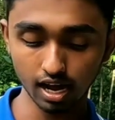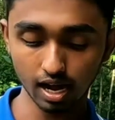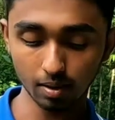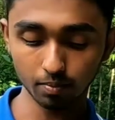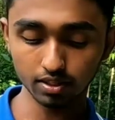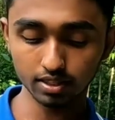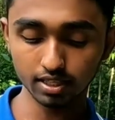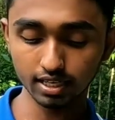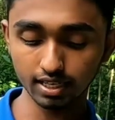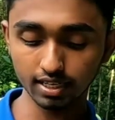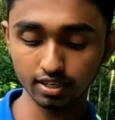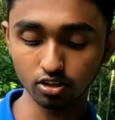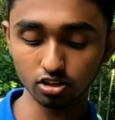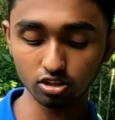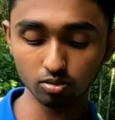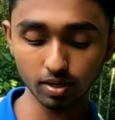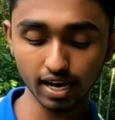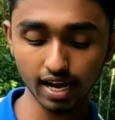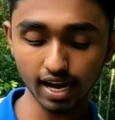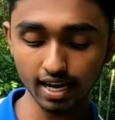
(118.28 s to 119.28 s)
আপনাদের কী
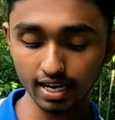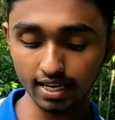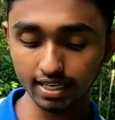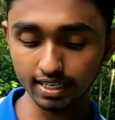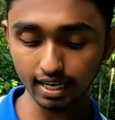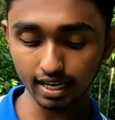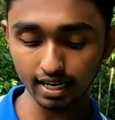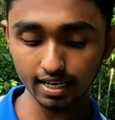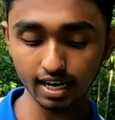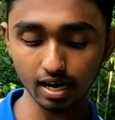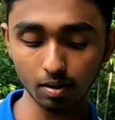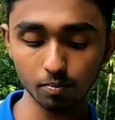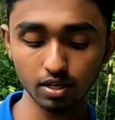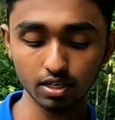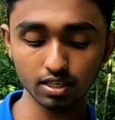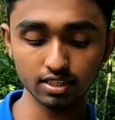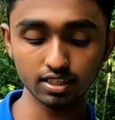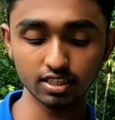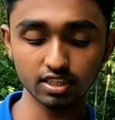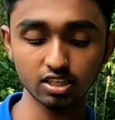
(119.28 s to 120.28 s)
করতে হবে এনআইডি কার্ডের
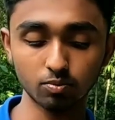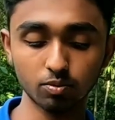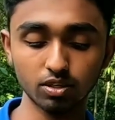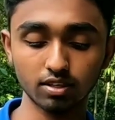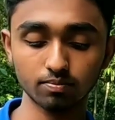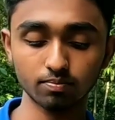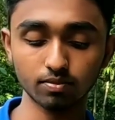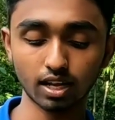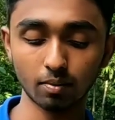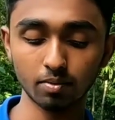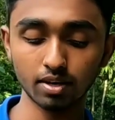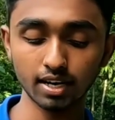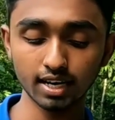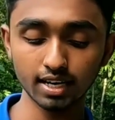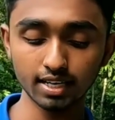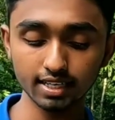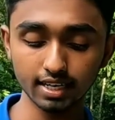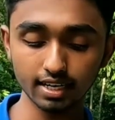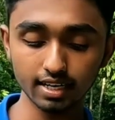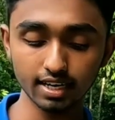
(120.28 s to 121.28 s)
নাম্বারটি দিতে হবে আমি
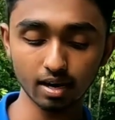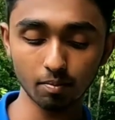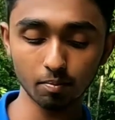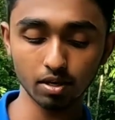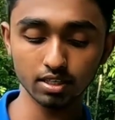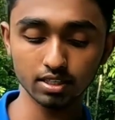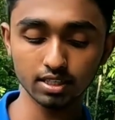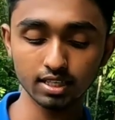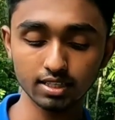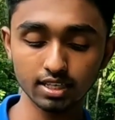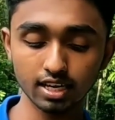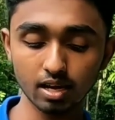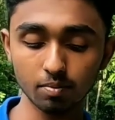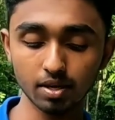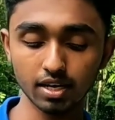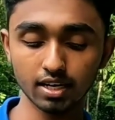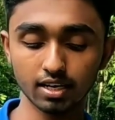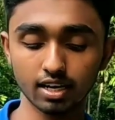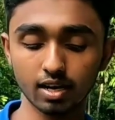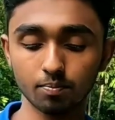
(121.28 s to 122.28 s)
এনআইডি কার্ডের নাম্বারটা দিয়ে দিলাম
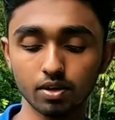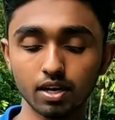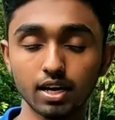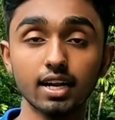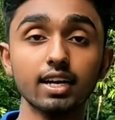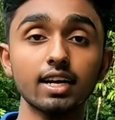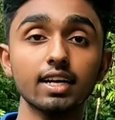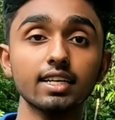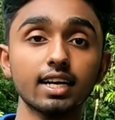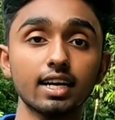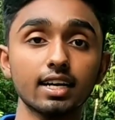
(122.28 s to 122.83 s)
এখানে আপনারা এনআইডি